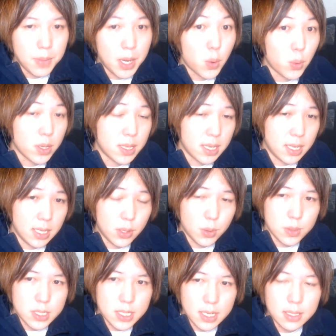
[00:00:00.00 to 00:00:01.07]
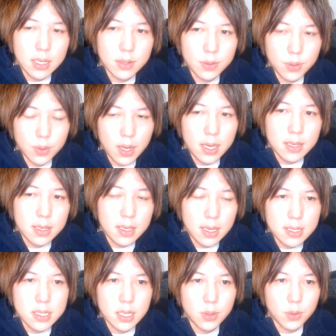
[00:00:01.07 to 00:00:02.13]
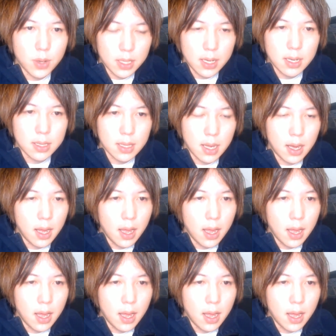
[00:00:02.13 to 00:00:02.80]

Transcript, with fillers: まあ、これ、キットチャンネルの関係者の方々、